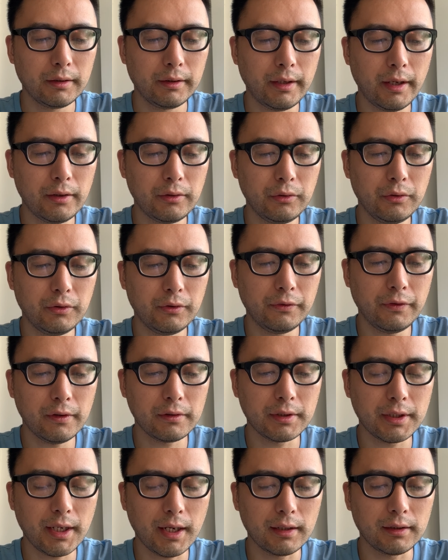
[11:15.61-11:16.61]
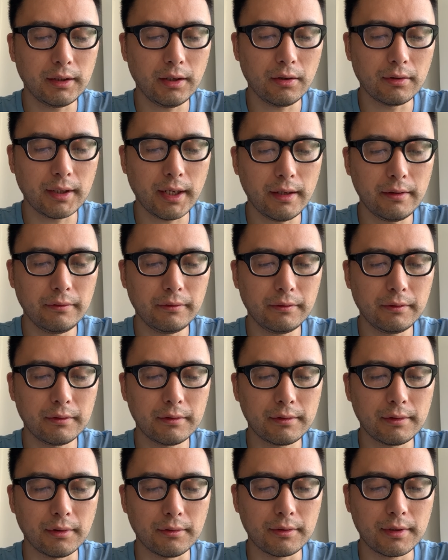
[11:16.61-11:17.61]
黛玉放下钓竿，
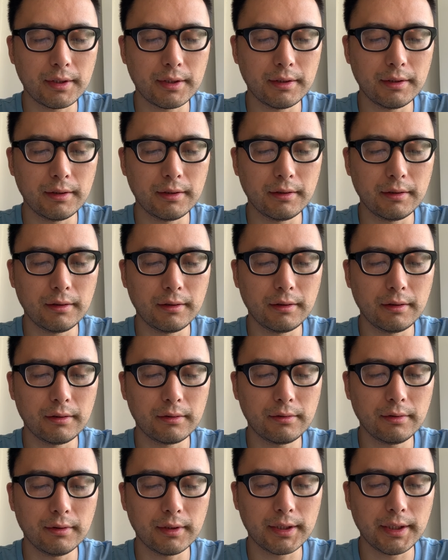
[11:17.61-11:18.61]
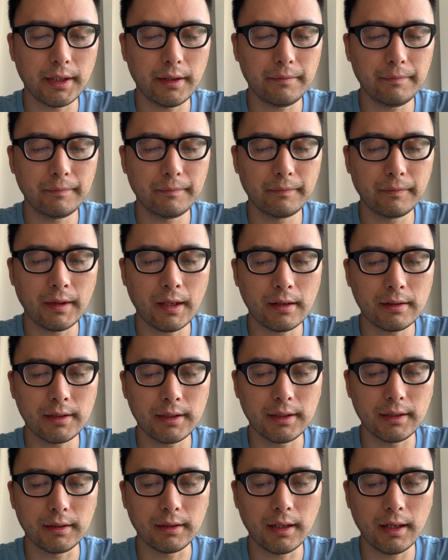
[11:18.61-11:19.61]
走至座间，拿
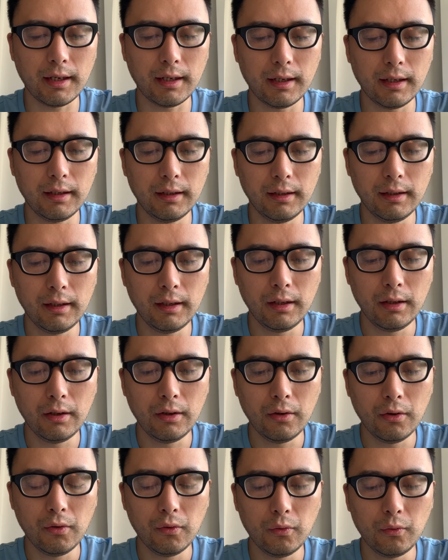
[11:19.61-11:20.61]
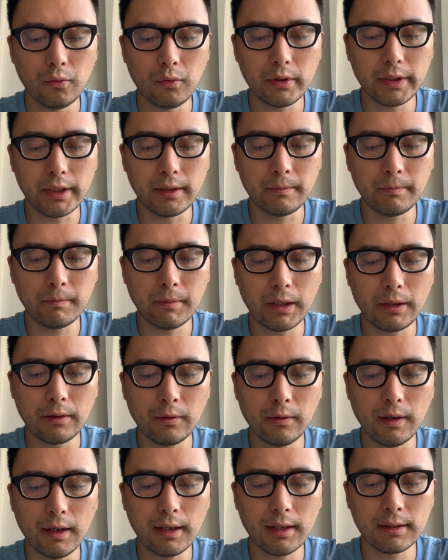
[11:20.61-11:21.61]
起那乌银梅
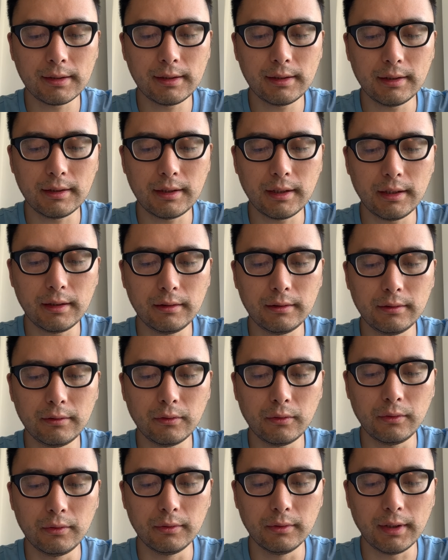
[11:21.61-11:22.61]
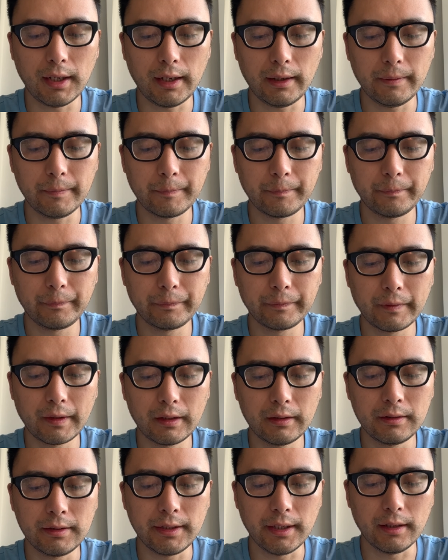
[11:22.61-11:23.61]
花自斟壶来。
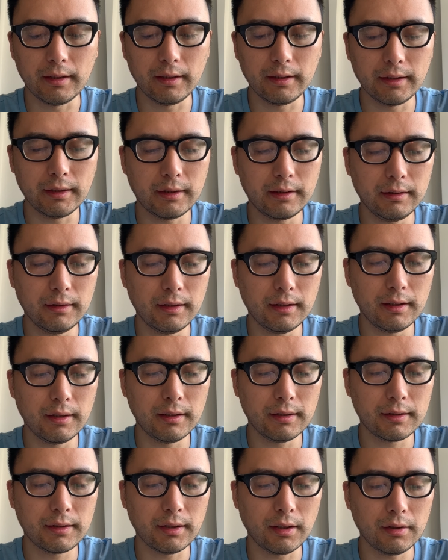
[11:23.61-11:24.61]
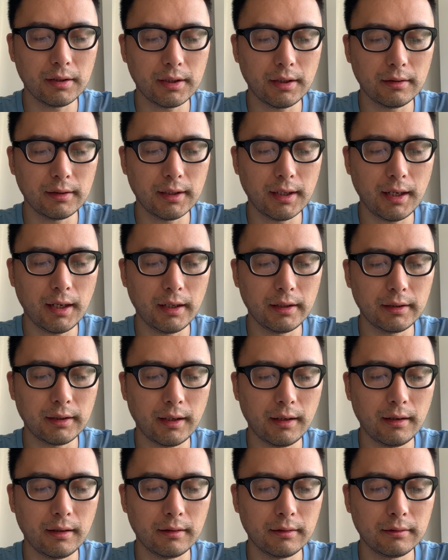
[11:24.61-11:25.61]
捡了一个小小的海
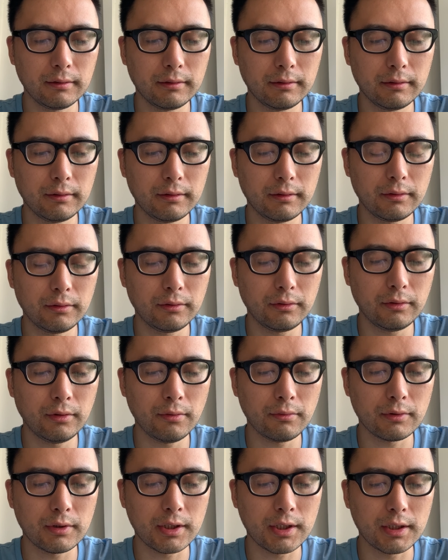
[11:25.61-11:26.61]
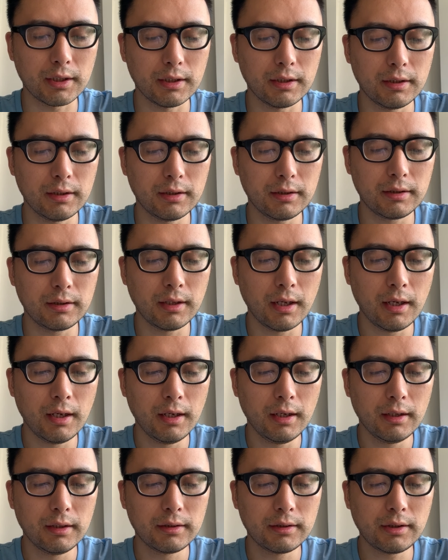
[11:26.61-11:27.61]
棠冻石
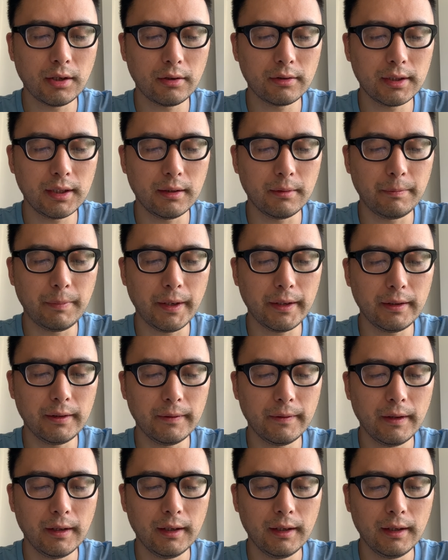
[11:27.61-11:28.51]
蕉叶杯，